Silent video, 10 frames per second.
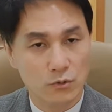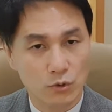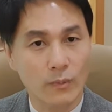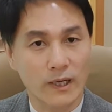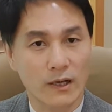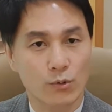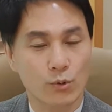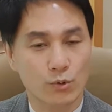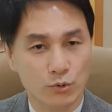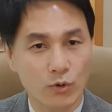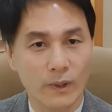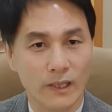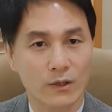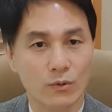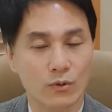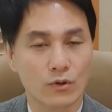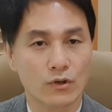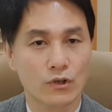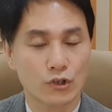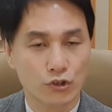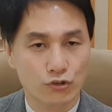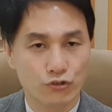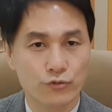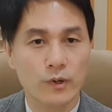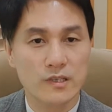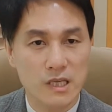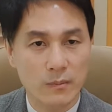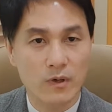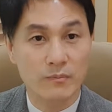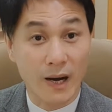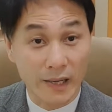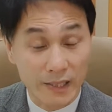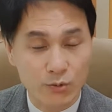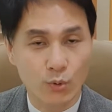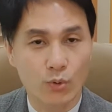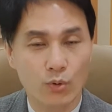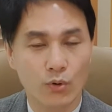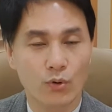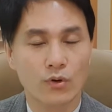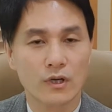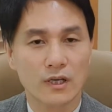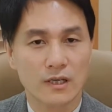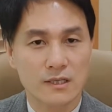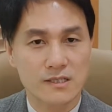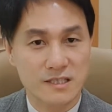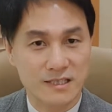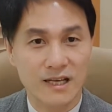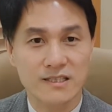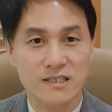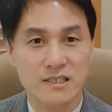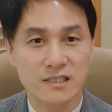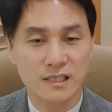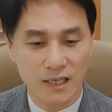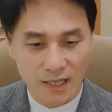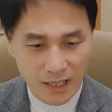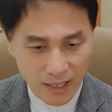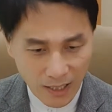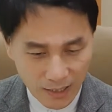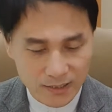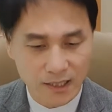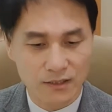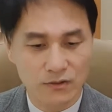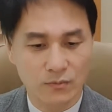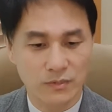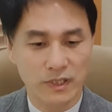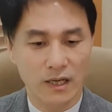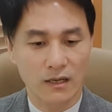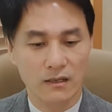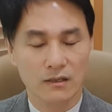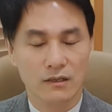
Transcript: 또 말하고 또 말하고 두 번, 세 번 말해도 지나치지 않다는 겁니다.